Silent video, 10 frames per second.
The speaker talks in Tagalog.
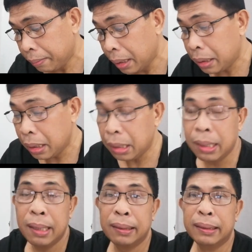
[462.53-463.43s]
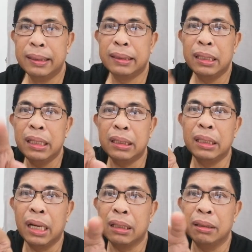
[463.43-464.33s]
Matindi. At
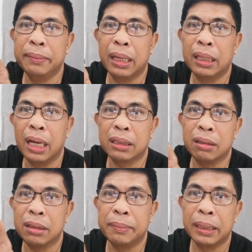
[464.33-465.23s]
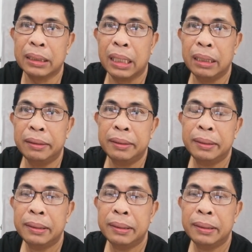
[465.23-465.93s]
tinitingnan ko yung mga reactions ng mga tao.